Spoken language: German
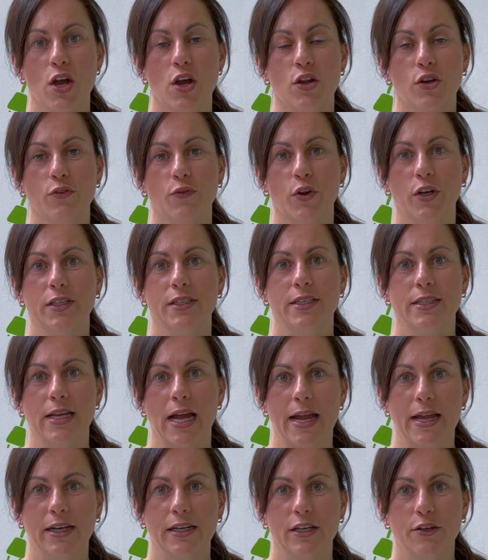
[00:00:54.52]
Du würdest dich
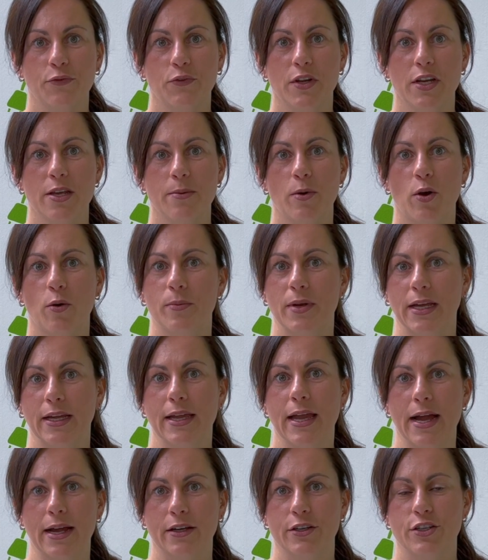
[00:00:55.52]
eigentlich viel lieber um dein
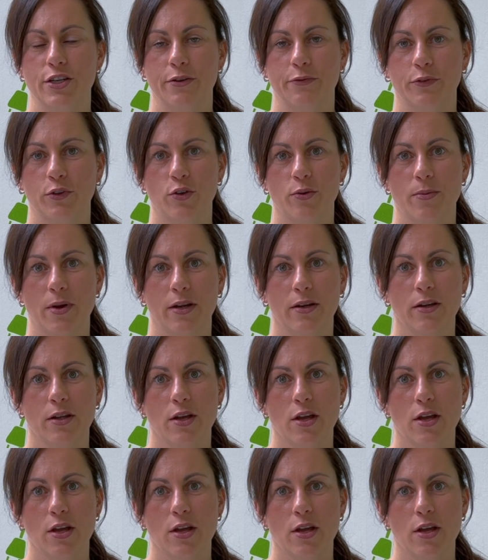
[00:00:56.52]
Kerngeschäft kümmern,